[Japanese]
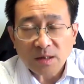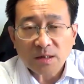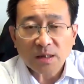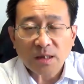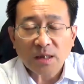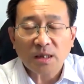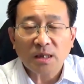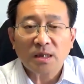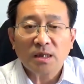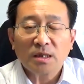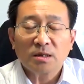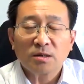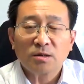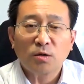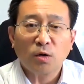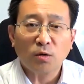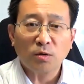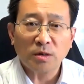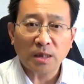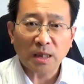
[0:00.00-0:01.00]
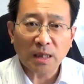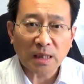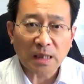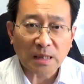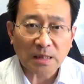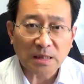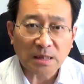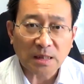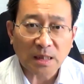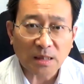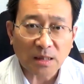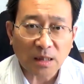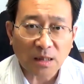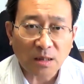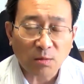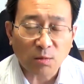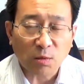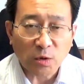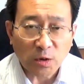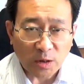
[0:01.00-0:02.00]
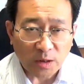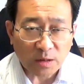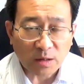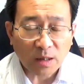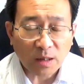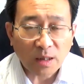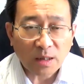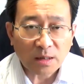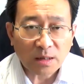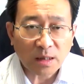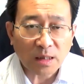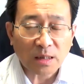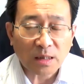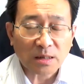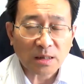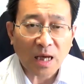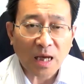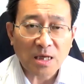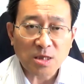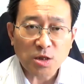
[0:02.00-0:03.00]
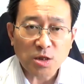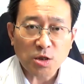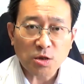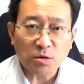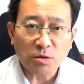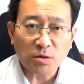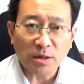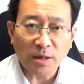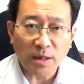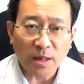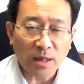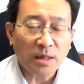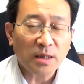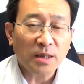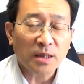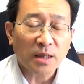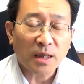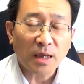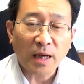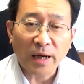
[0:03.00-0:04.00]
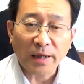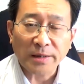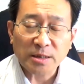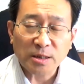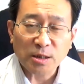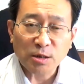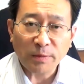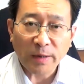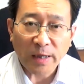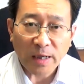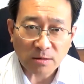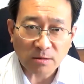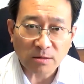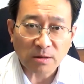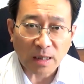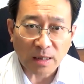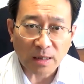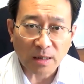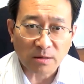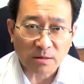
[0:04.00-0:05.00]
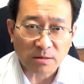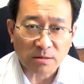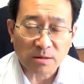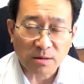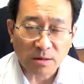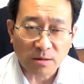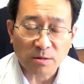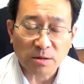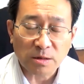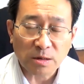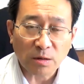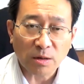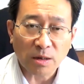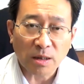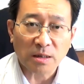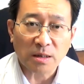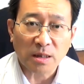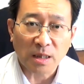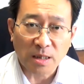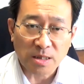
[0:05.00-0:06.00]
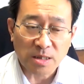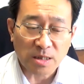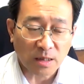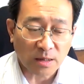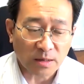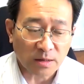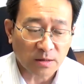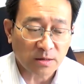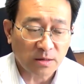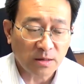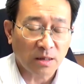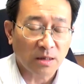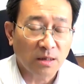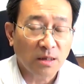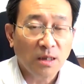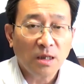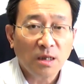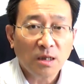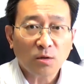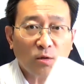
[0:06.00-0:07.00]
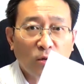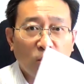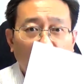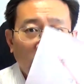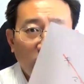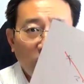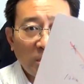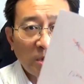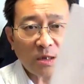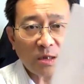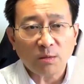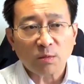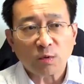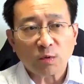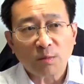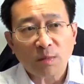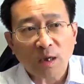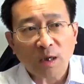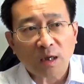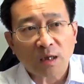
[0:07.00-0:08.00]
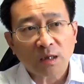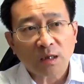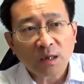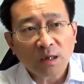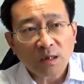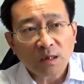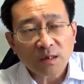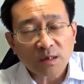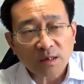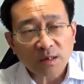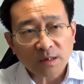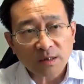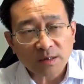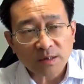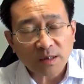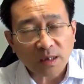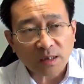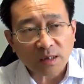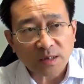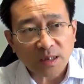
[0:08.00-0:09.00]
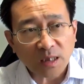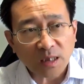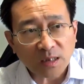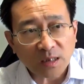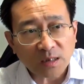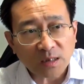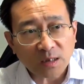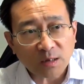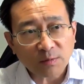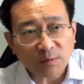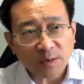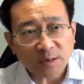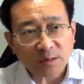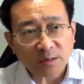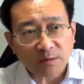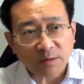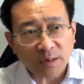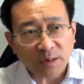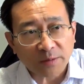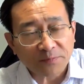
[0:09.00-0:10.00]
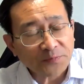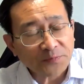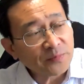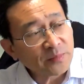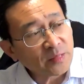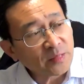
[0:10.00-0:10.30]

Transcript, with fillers: だから、どんな書き方でもいい。ただ単純で、いや素早く書けるっていう、それが大事なんですね。これ見ても、まあ、えー、なんか再現できますよね。